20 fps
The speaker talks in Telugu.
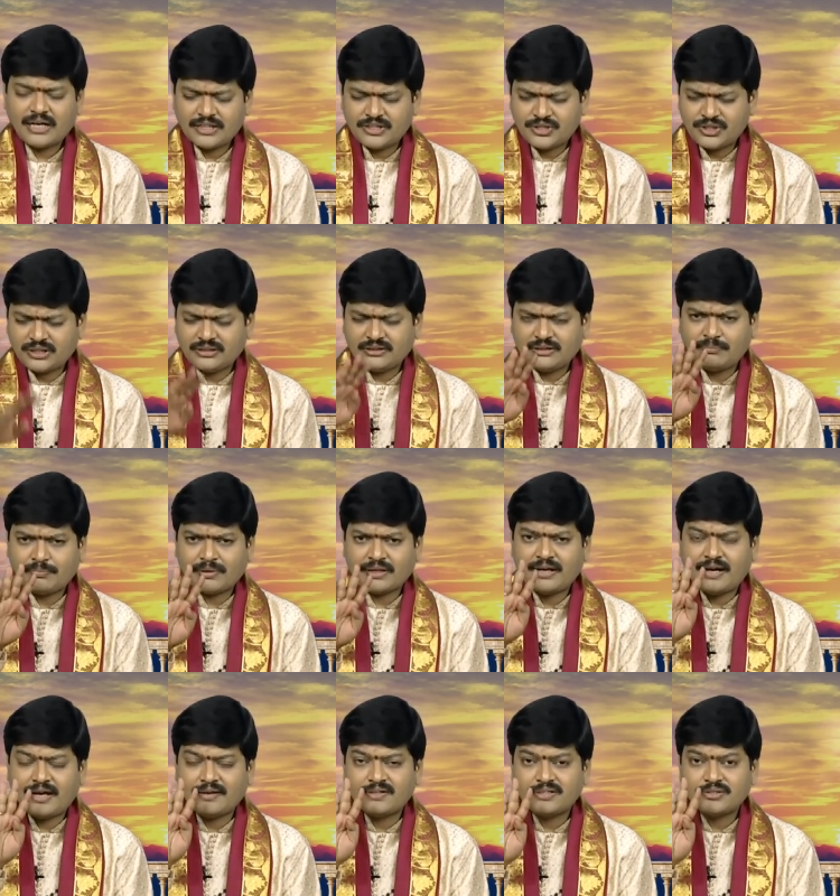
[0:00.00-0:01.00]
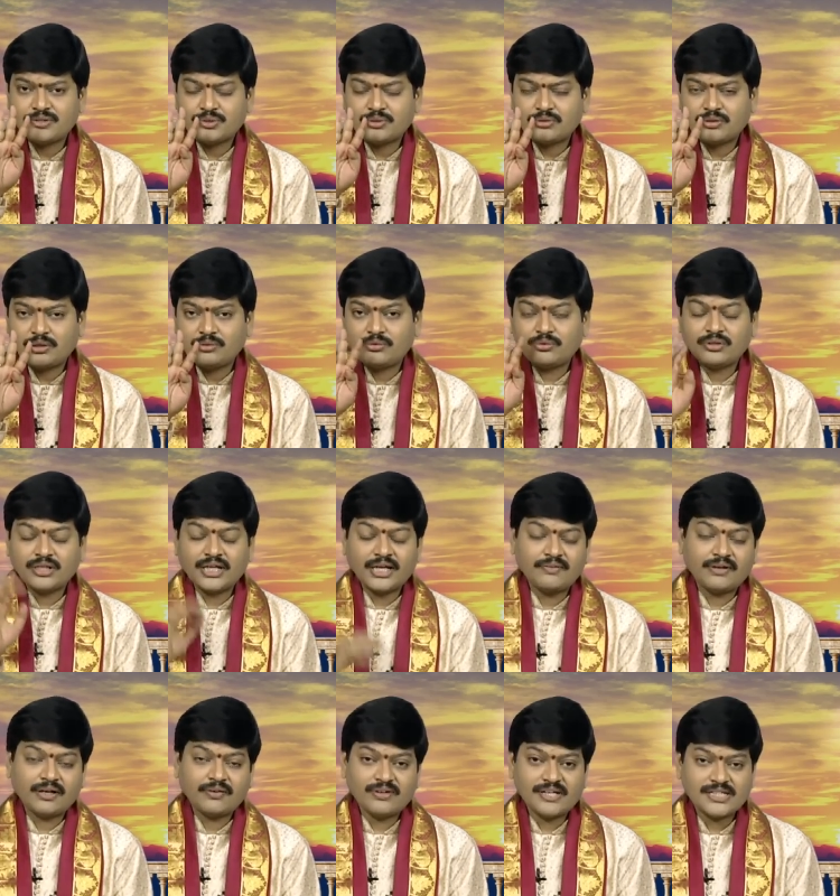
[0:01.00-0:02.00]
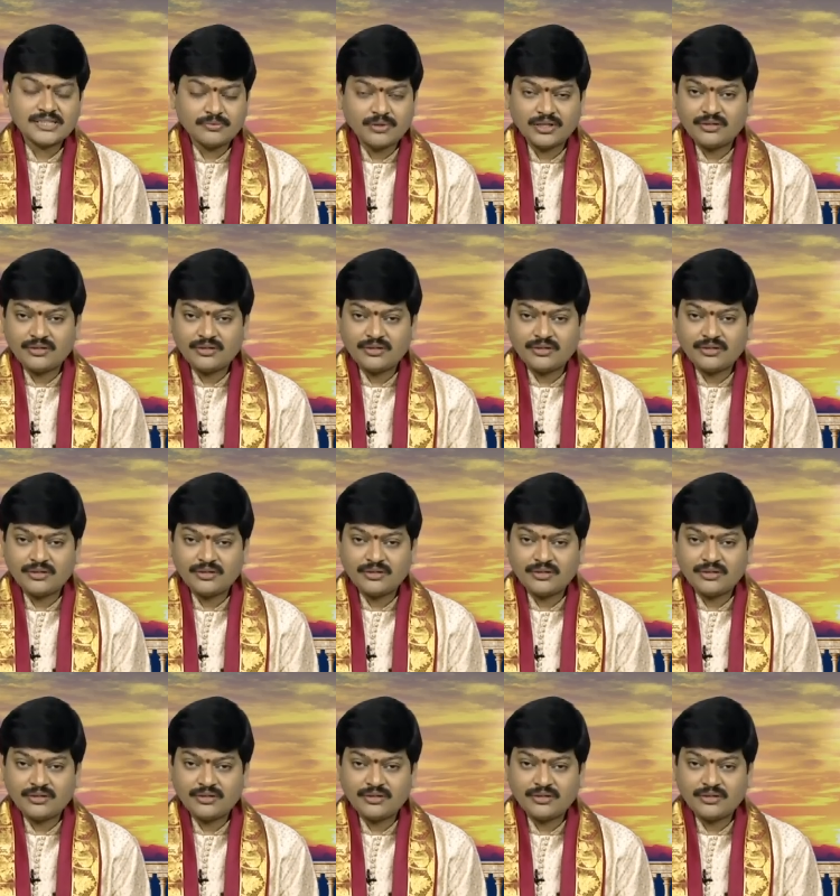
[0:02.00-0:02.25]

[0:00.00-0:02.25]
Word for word: అత్యంత ప్రధానమైన శిష్యులు నలుగురు ఉండేవారు వ్యాస